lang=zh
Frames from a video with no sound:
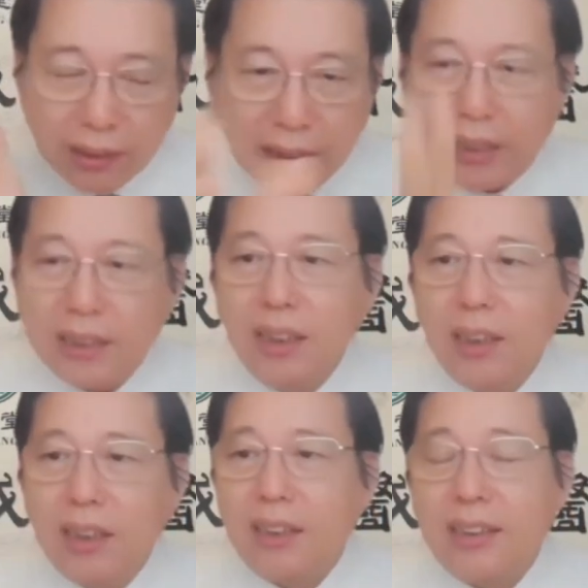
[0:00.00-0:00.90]
打得正，
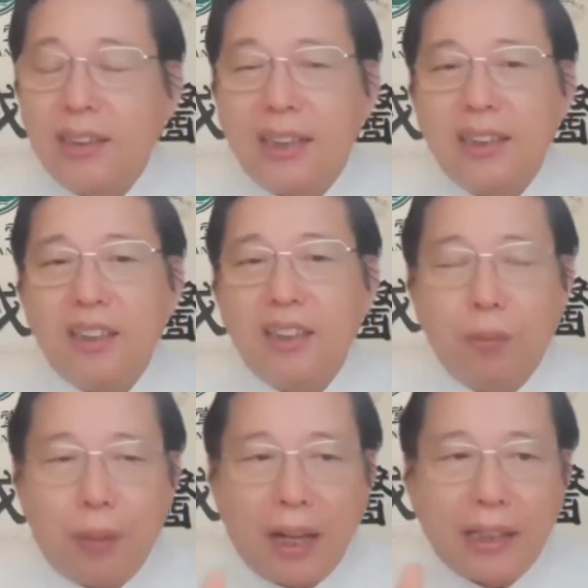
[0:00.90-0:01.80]
你才能够把
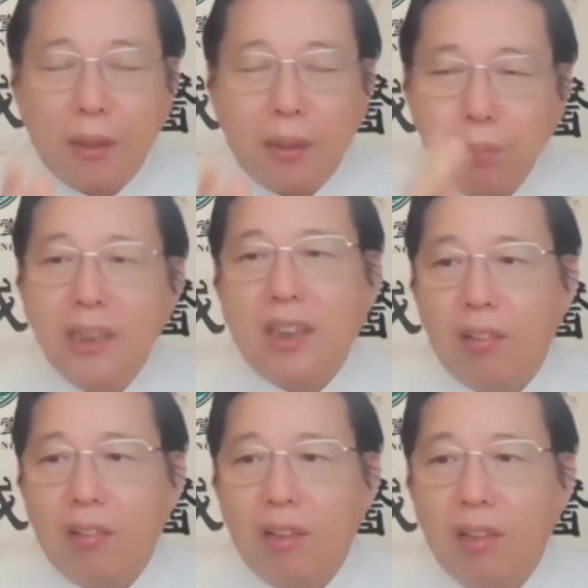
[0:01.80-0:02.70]
这个病治好。
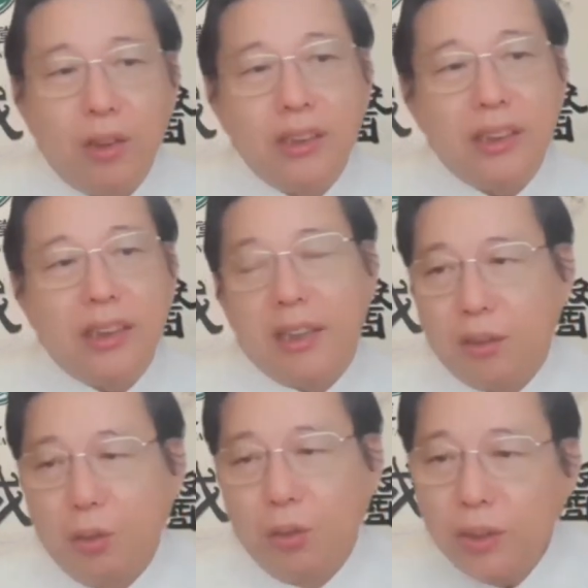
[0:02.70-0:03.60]
如果你
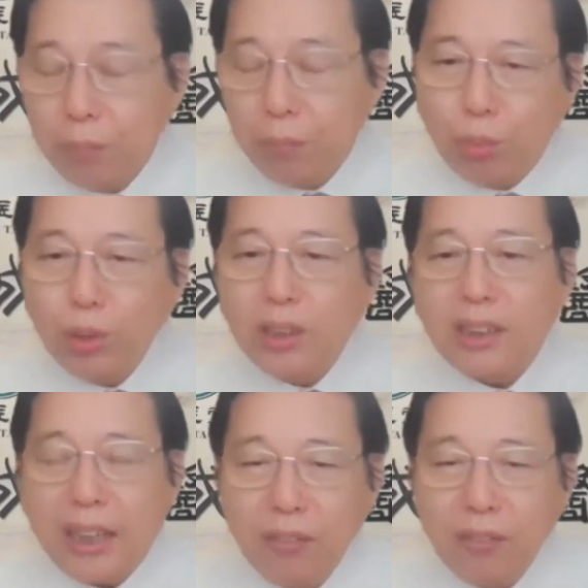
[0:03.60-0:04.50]
用的不是
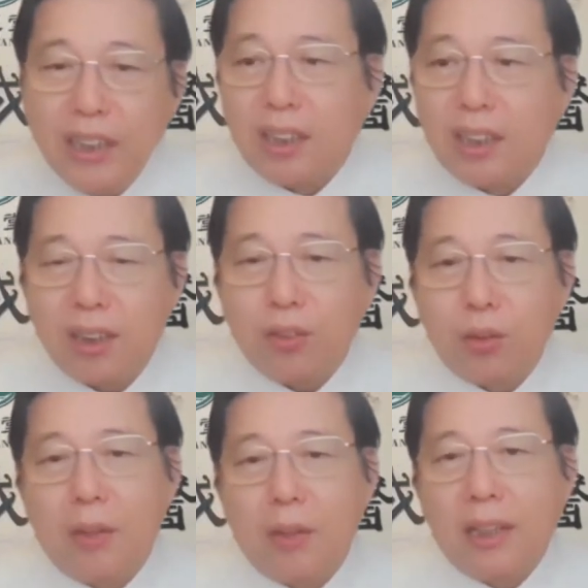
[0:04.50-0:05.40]
它的位置，那
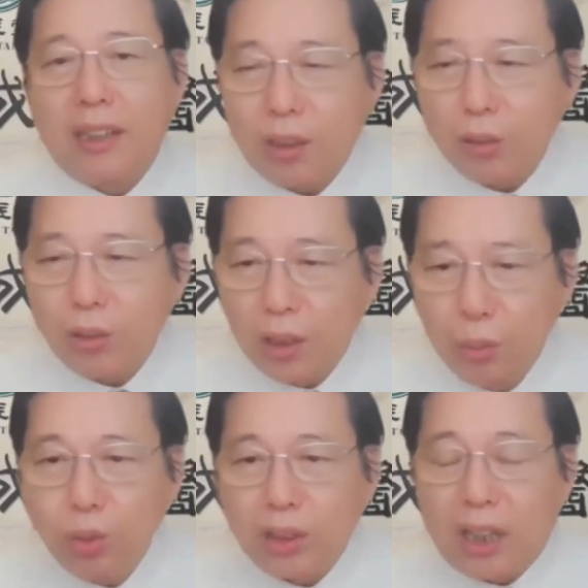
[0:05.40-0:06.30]
恐怕呢造成了误
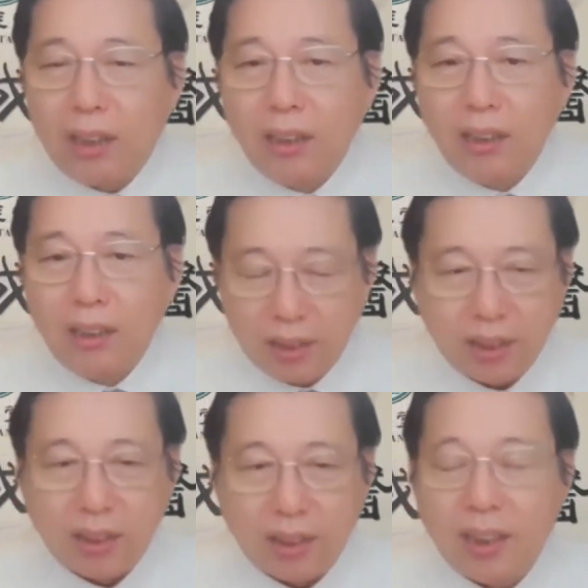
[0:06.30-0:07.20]
伤，可能还
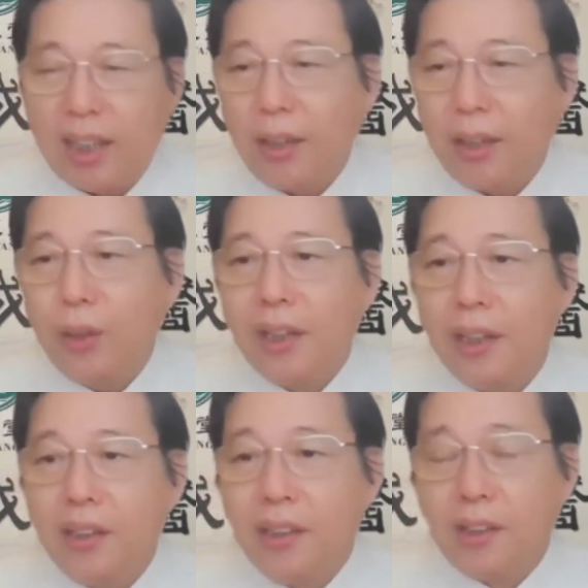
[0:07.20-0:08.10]
会损，
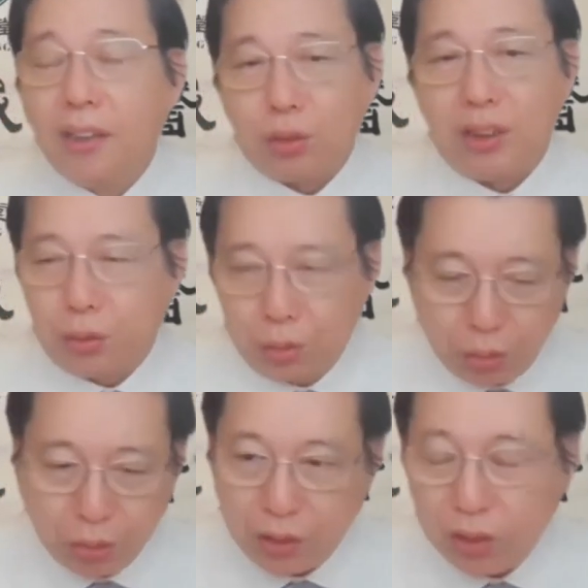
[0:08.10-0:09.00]
造
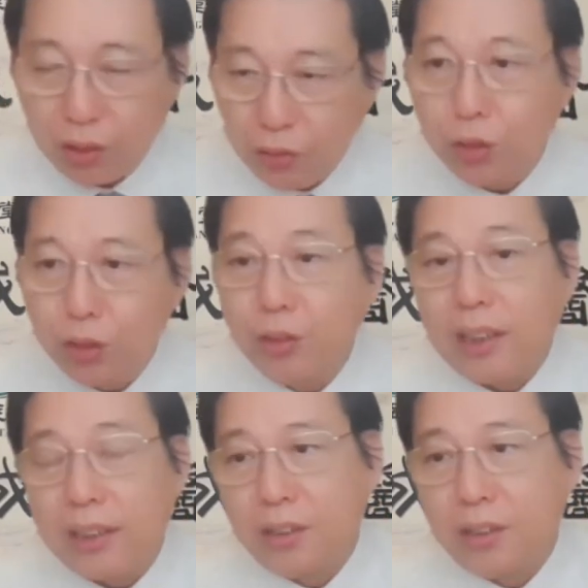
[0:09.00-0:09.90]
成副作用呢，那
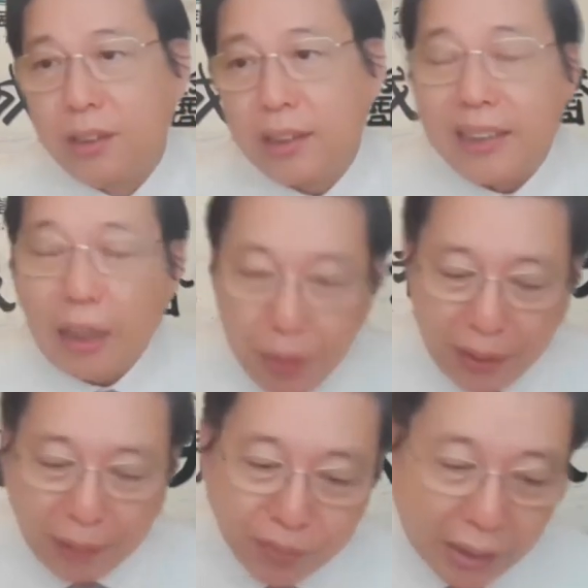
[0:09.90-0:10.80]
就很难避免。
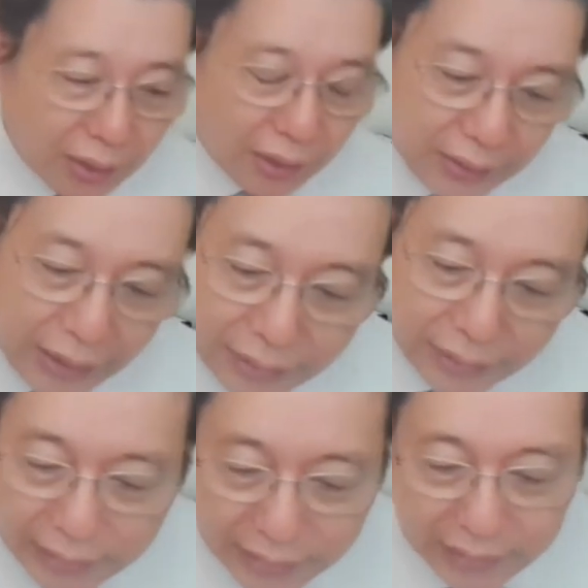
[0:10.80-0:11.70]
刚才呢，
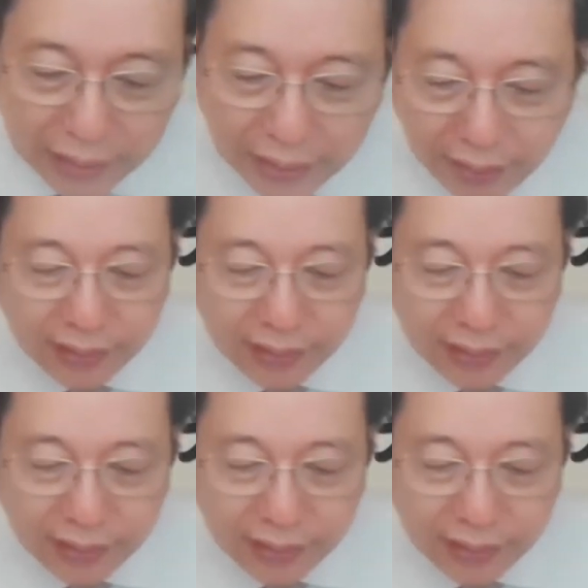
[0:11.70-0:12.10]
这个